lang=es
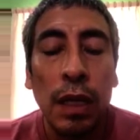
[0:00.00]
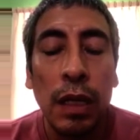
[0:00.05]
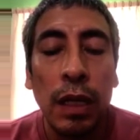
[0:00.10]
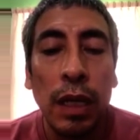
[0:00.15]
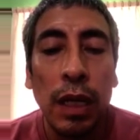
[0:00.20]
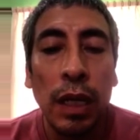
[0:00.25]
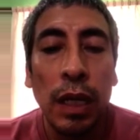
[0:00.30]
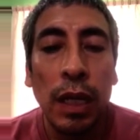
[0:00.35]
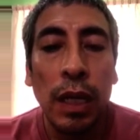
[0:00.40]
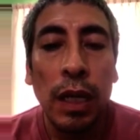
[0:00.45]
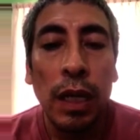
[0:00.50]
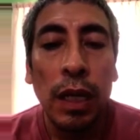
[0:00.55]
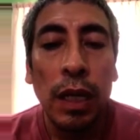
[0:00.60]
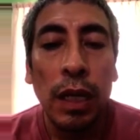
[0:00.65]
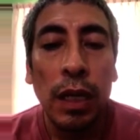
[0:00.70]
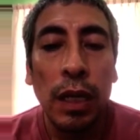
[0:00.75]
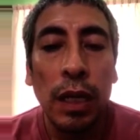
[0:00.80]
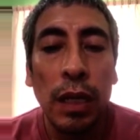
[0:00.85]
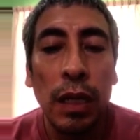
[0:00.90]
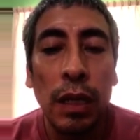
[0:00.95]

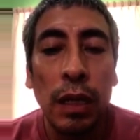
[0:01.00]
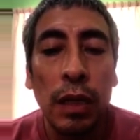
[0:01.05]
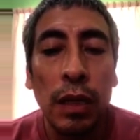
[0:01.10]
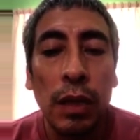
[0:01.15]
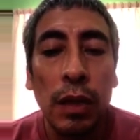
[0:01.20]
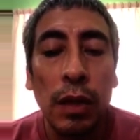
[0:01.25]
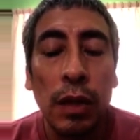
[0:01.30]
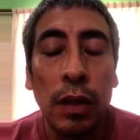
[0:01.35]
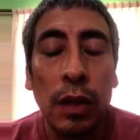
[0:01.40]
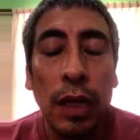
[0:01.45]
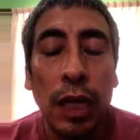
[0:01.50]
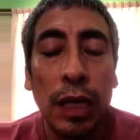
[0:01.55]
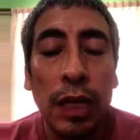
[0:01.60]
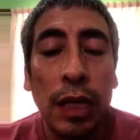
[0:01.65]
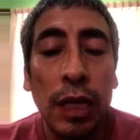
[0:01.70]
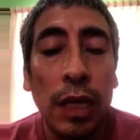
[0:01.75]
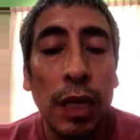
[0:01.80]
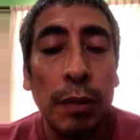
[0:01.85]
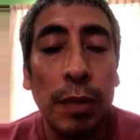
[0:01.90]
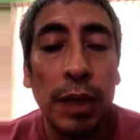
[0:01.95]
que
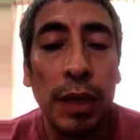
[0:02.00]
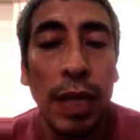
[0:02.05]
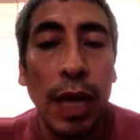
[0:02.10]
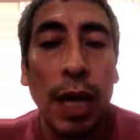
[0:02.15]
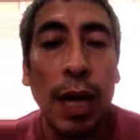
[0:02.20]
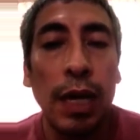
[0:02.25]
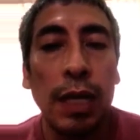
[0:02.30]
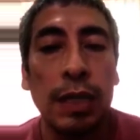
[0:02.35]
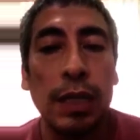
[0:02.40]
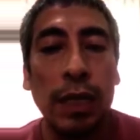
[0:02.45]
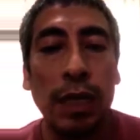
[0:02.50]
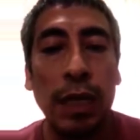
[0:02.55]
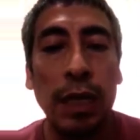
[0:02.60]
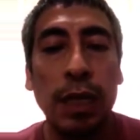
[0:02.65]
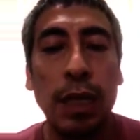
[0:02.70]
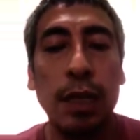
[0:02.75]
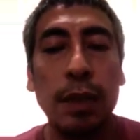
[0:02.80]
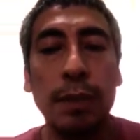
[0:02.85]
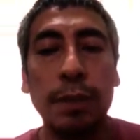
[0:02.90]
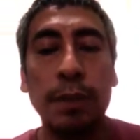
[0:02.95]
traten de evitar la
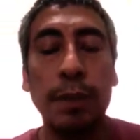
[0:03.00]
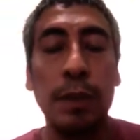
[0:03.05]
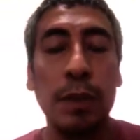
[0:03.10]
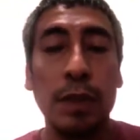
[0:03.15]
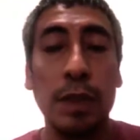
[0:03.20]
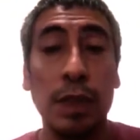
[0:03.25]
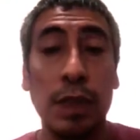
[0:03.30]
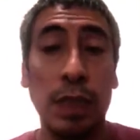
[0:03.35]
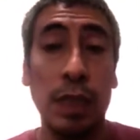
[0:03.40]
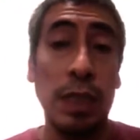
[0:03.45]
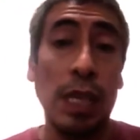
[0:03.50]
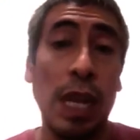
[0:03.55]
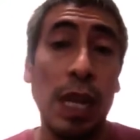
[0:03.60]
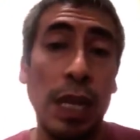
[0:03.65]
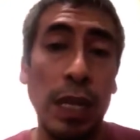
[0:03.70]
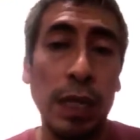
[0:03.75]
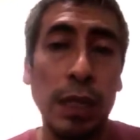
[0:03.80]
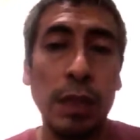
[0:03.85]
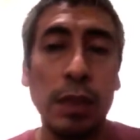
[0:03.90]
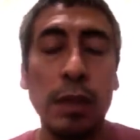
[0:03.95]
salida, si
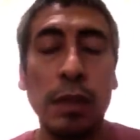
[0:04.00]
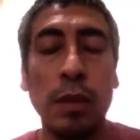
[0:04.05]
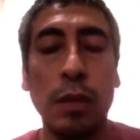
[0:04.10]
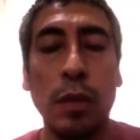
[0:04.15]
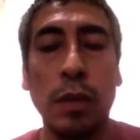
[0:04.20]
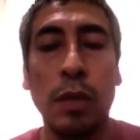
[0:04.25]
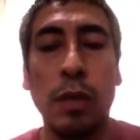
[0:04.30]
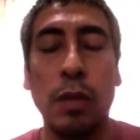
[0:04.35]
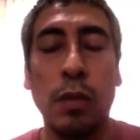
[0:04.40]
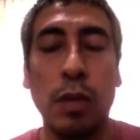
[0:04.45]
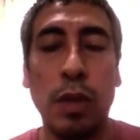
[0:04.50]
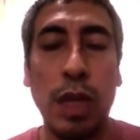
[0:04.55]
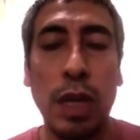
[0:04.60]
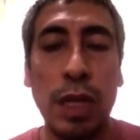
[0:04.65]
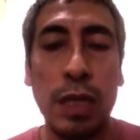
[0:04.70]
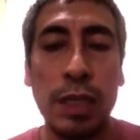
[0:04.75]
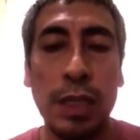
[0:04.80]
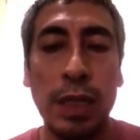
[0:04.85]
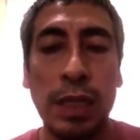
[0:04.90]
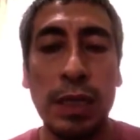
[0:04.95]
salen, cuidar
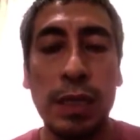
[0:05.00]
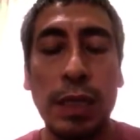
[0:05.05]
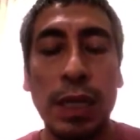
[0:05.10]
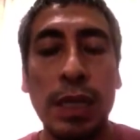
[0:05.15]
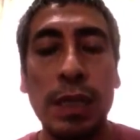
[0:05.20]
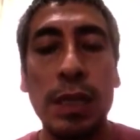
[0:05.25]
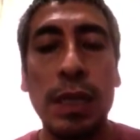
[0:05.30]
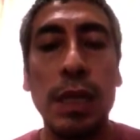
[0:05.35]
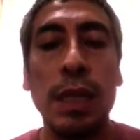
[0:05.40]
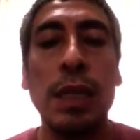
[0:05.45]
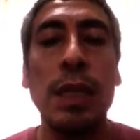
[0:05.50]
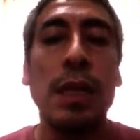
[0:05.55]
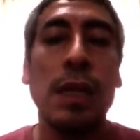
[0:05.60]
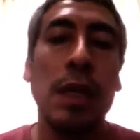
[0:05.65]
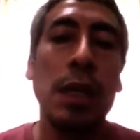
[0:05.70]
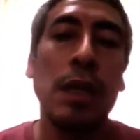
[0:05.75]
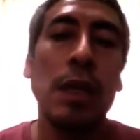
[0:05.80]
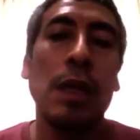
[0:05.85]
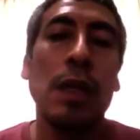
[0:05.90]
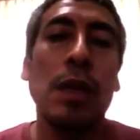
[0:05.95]
la sana distancia,
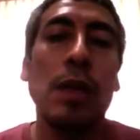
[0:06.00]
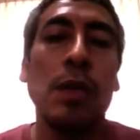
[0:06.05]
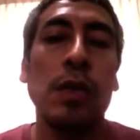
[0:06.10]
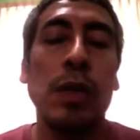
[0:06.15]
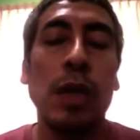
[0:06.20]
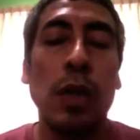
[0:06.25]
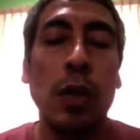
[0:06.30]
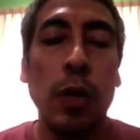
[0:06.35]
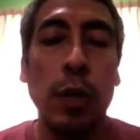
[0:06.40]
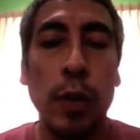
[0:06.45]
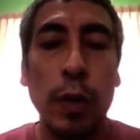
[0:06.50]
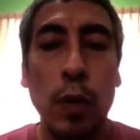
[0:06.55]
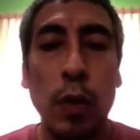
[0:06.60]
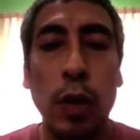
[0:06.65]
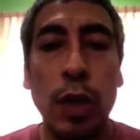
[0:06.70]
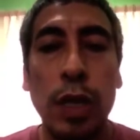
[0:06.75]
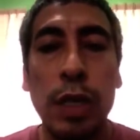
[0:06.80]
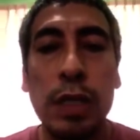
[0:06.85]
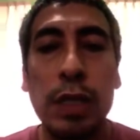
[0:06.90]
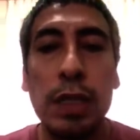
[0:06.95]
usar
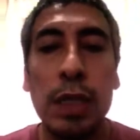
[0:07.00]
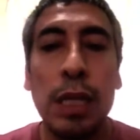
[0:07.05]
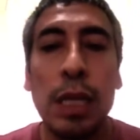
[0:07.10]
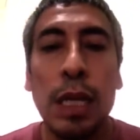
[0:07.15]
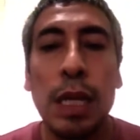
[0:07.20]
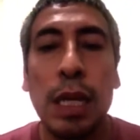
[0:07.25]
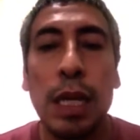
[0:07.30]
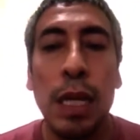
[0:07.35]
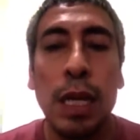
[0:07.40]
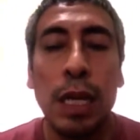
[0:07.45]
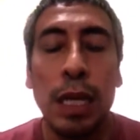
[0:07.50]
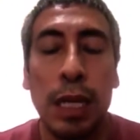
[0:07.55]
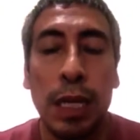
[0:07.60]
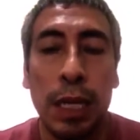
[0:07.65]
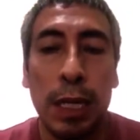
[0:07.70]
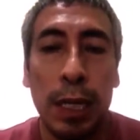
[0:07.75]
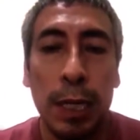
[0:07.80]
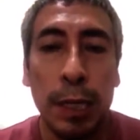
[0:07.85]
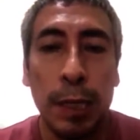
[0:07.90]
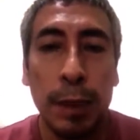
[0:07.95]
cubrebocas,
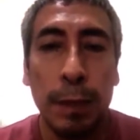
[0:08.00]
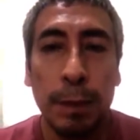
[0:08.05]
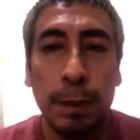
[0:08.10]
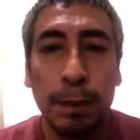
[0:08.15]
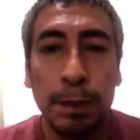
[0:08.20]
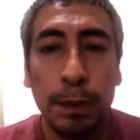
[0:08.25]
eh,